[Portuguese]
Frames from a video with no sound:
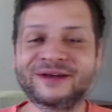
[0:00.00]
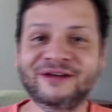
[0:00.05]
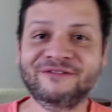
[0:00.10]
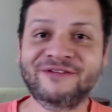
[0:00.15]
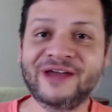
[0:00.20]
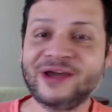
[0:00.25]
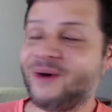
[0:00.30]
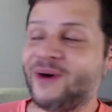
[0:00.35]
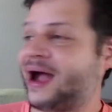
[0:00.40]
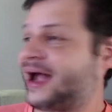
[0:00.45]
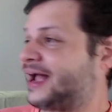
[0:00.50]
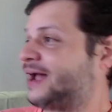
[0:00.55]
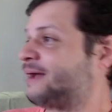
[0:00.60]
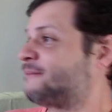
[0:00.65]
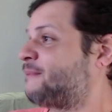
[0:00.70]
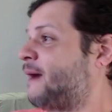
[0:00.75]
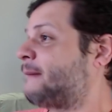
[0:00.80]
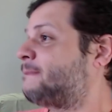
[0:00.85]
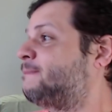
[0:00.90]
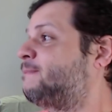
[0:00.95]
Veio a,
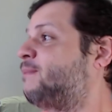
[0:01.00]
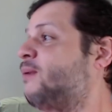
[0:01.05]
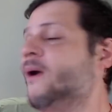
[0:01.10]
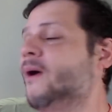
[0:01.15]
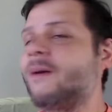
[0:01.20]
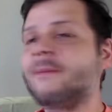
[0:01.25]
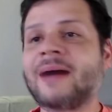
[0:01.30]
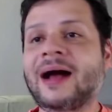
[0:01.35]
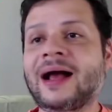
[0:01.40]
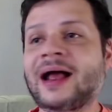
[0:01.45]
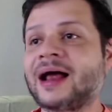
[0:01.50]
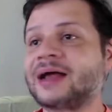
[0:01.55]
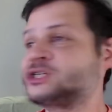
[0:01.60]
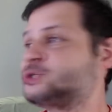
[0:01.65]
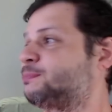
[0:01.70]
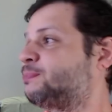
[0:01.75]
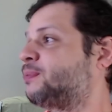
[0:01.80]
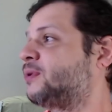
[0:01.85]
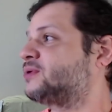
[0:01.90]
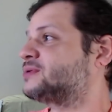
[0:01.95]
a, bomba, a
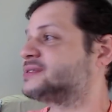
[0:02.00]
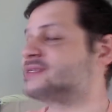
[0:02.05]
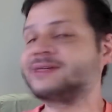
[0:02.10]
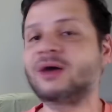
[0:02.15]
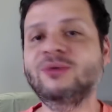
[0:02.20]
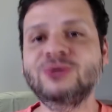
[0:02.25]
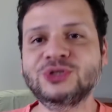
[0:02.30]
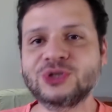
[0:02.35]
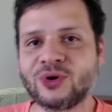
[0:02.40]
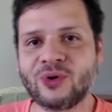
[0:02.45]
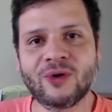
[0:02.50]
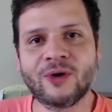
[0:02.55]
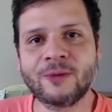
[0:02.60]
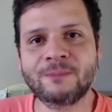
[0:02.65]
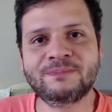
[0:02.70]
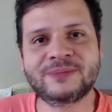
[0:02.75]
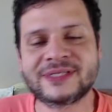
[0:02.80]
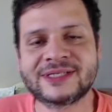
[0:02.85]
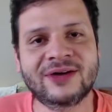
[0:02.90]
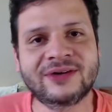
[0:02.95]
explosão de
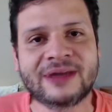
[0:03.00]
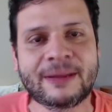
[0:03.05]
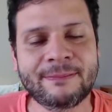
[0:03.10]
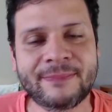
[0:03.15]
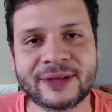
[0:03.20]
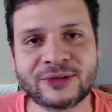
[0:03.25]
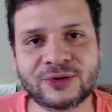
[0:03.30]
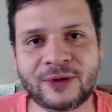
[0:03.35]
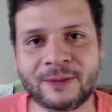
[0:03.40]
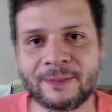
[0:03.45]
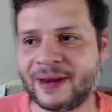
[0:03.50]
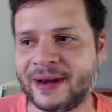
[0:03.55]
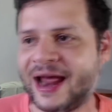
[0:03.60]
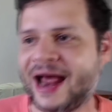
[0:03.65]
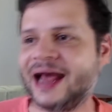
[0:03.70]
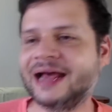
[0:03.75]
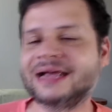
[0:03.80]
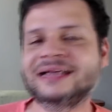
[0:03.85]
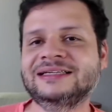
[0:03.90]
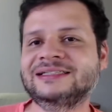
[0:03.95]
corrupção na
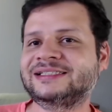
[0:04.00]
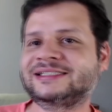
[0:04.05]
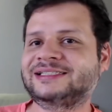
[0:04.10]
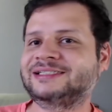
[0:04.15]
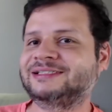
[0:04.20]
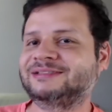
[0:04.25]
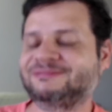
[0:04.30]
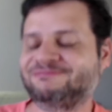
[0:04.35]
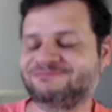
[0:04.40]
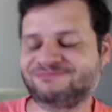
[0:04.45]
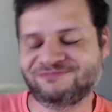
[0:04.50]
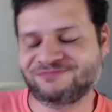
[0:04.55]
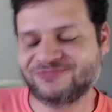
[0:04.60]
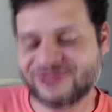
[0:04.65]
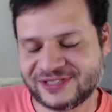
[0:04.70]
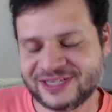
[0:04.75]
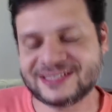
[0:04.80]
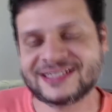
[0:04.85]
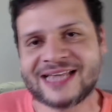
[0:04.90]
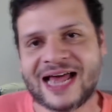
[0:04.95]
Petrobras.
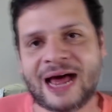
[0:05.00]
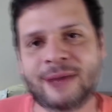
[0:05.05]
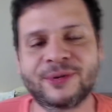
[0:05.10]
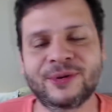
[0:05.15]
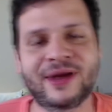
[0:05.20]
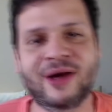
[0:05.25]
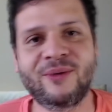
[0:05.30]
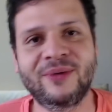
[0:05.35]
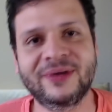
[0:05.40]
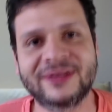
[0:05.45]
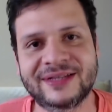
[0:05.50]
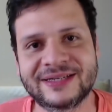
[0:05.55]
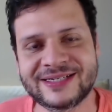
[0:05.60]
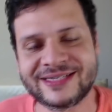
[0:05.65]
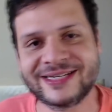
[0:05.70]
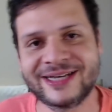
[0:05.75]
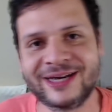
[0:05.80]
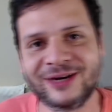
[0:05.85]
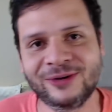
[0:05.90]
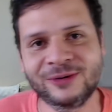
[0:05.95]
Você sabe o que
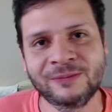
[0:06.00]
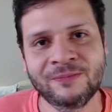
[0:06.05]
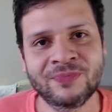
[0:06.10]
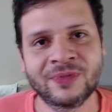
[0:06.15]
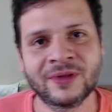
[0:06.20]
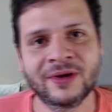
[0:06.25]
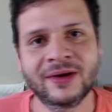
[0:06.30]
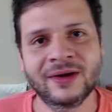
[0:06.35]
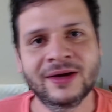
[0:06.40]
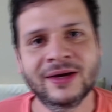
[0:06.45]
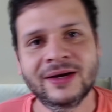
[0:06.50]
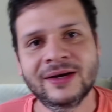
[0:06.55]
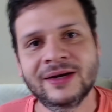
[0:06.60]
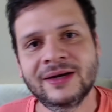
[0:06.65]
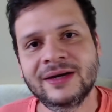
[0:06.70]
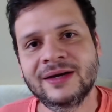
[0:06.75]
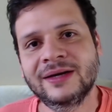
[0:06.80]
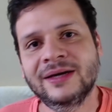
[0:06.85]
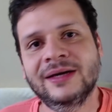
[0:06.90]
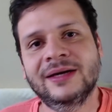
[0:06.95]
aconteceu.
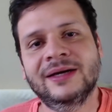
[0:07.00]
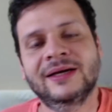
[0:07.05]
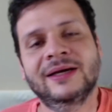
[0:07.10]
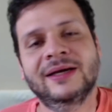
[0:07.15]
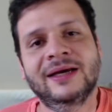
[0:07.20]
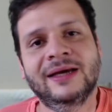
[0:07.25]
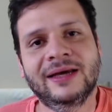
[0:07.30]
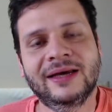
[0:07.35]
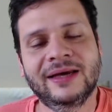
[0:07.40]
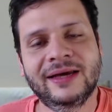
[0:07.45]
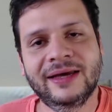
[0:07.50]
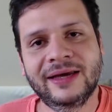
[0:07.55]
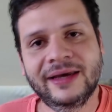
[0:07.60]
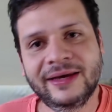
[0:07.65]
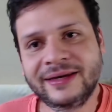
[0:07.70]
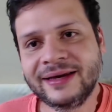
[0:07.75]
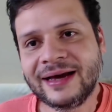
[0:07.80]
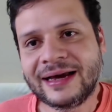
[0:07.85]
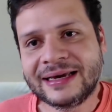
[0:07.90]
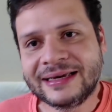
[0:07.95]

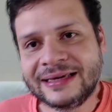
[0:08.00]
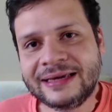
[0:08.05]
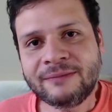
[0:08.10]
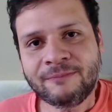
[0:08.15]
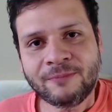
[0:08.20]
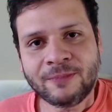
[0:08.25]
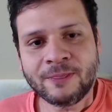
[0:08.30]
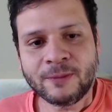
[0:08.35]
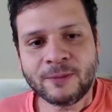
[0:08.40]
E, e aí,